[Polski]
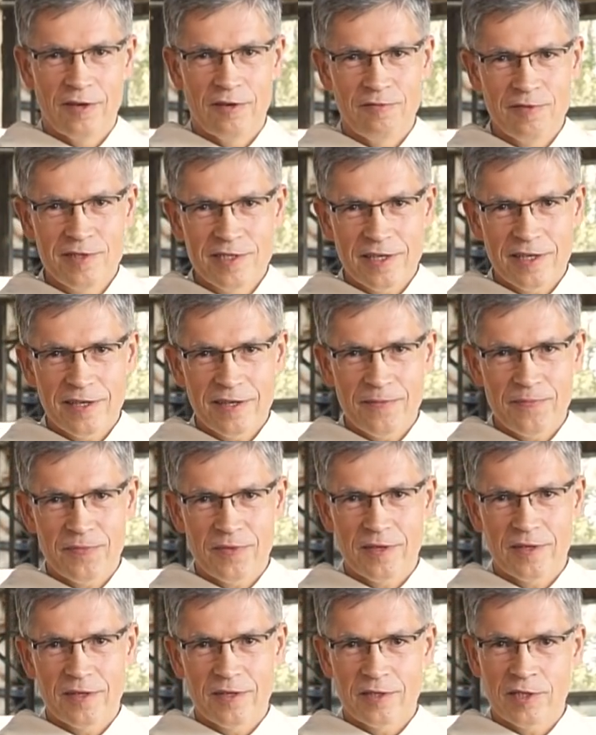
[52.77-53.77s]
widzę,
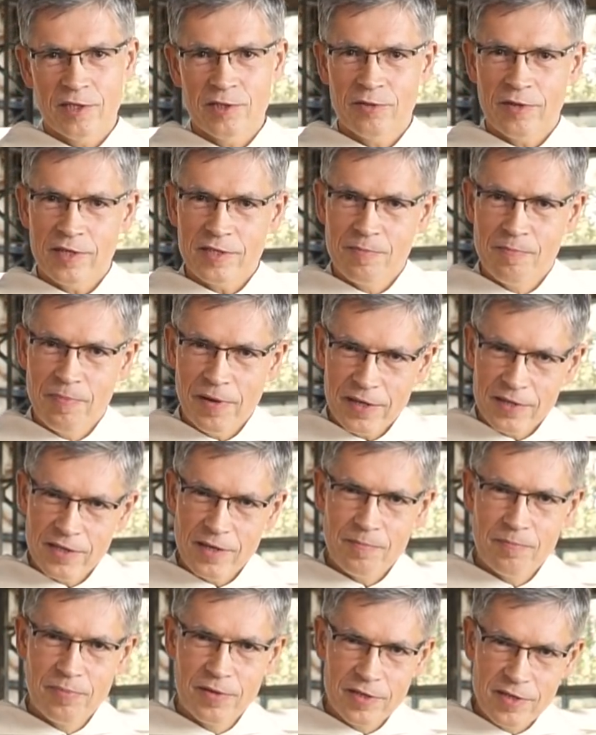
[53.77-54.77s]
że coraz
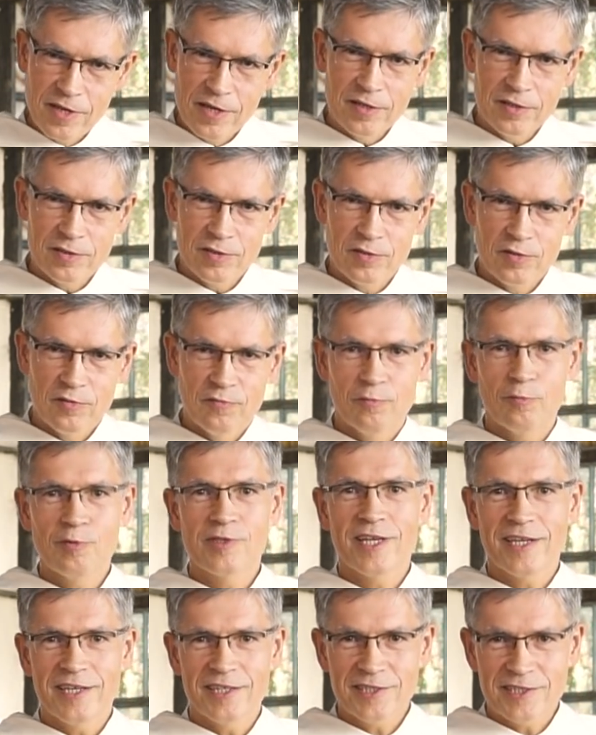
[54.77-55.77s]
bardziej brniesz w
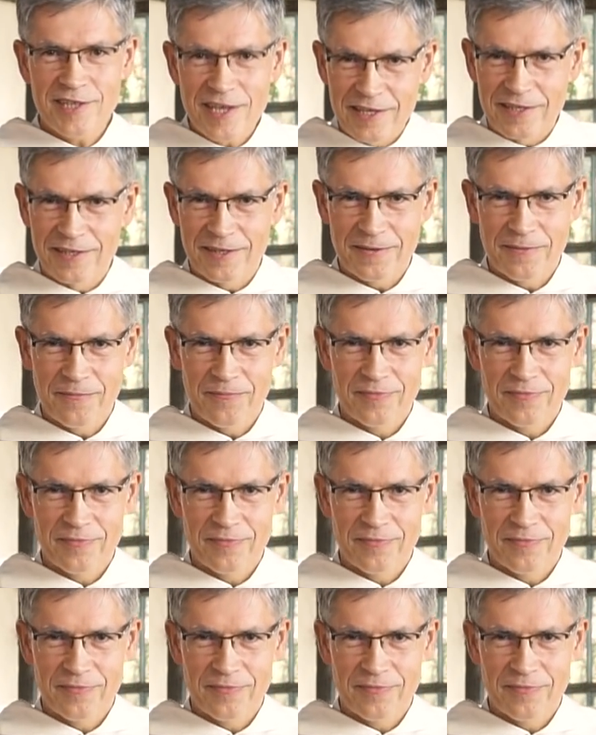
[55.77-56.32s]
uzależnienie.